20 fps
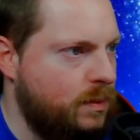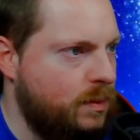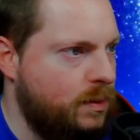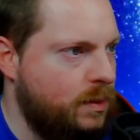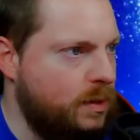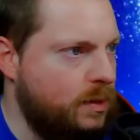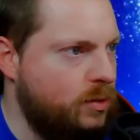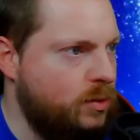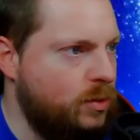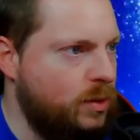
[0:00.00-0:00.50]

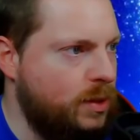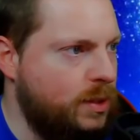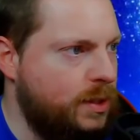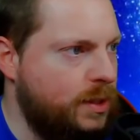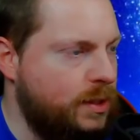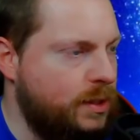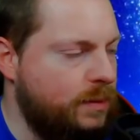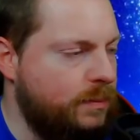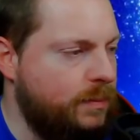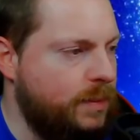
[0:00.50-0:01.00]
Natürlich
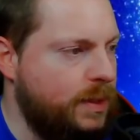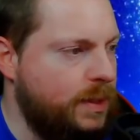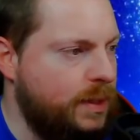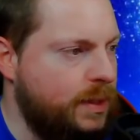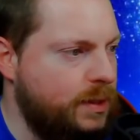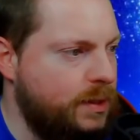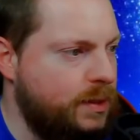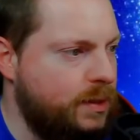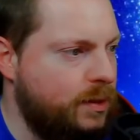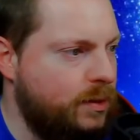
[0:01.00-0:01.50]
hätte man
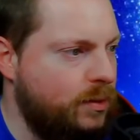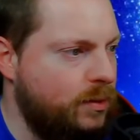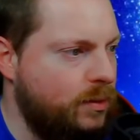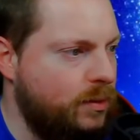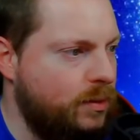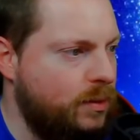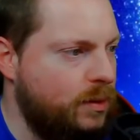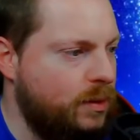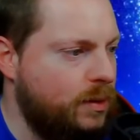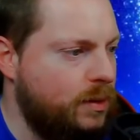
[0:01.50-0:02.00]
jetzt
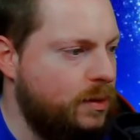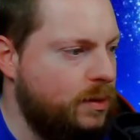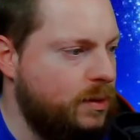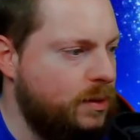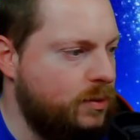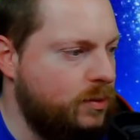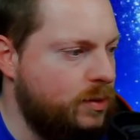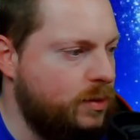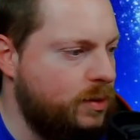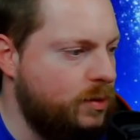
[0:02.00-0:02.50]
auch
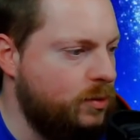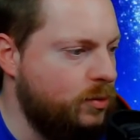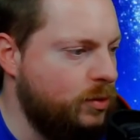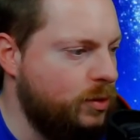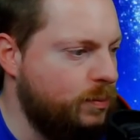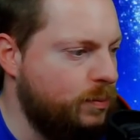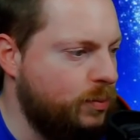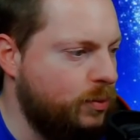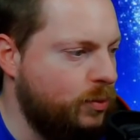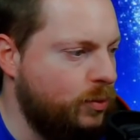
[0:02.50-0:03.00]
durch
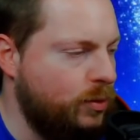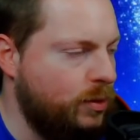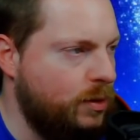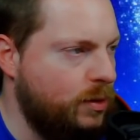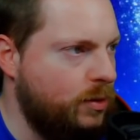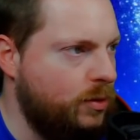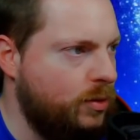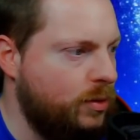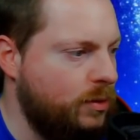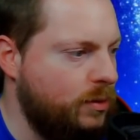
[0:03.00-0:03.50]

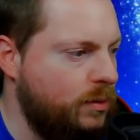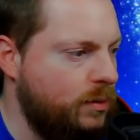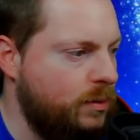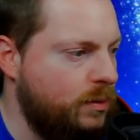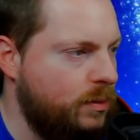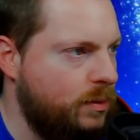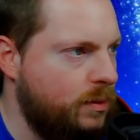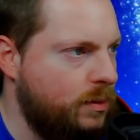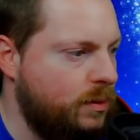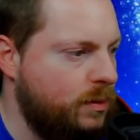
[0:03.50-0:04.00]
durchprügeln können
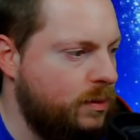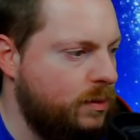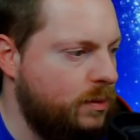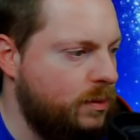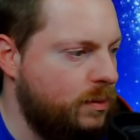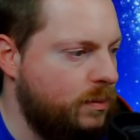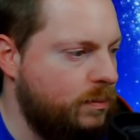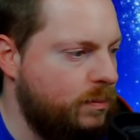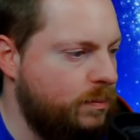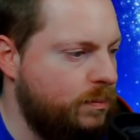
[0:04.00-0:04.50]

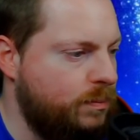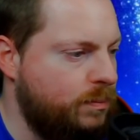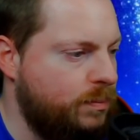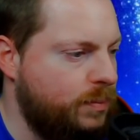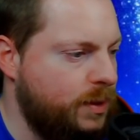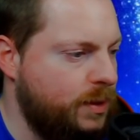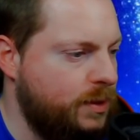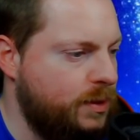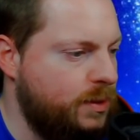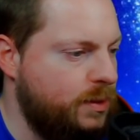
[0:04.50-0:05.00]

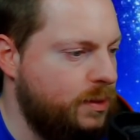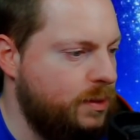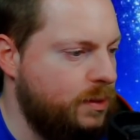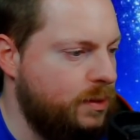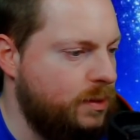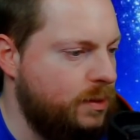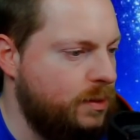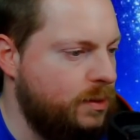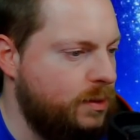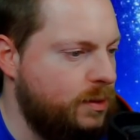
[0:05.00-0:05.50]
bis
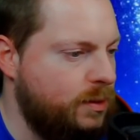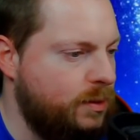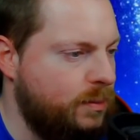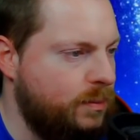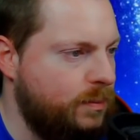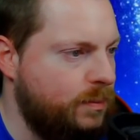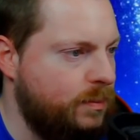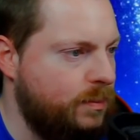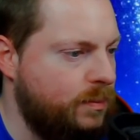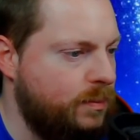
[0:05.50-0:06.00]
äh,
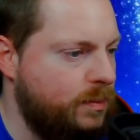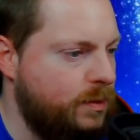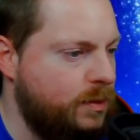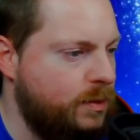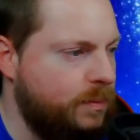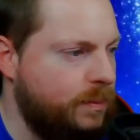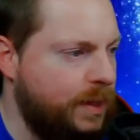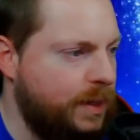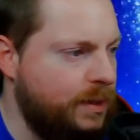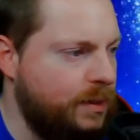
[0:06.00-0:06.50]
zum,
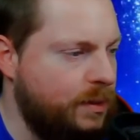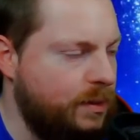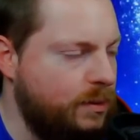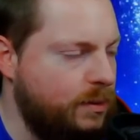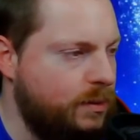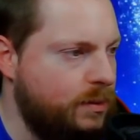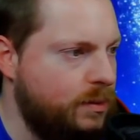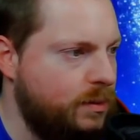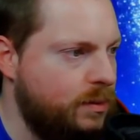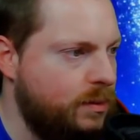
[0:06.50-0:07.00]
zum Ende,
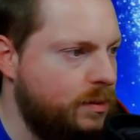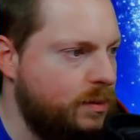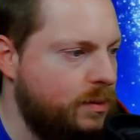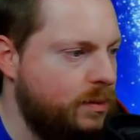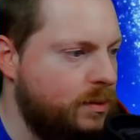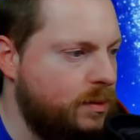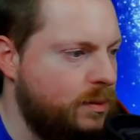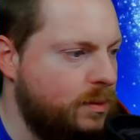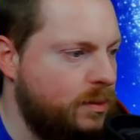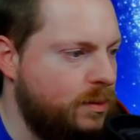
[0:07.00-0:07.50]

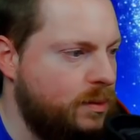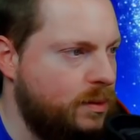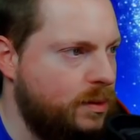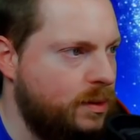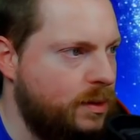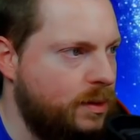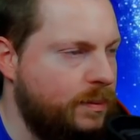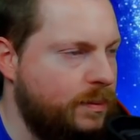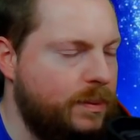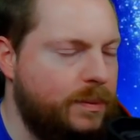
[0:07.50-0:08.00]
ne,
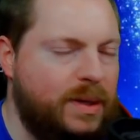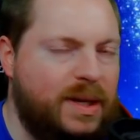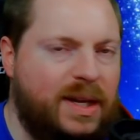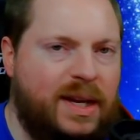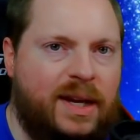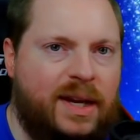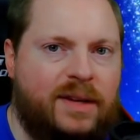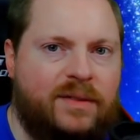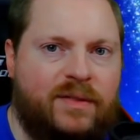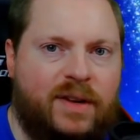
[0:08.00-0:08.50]
damit man
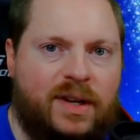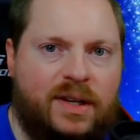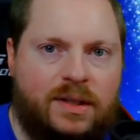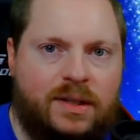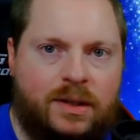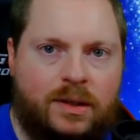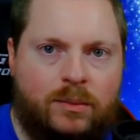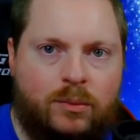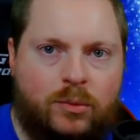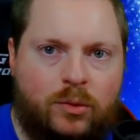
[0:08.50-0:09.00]
keinen
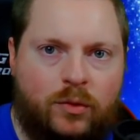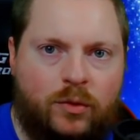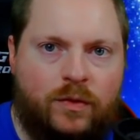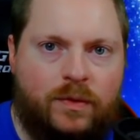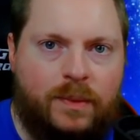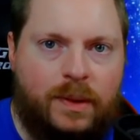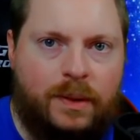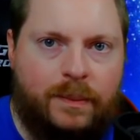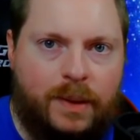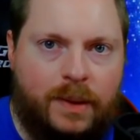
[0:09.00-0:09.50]
weiteren Move
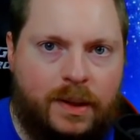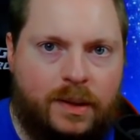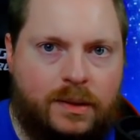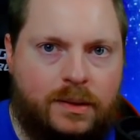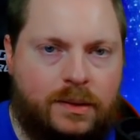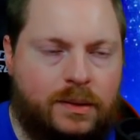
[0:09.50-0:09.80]
mehr macht.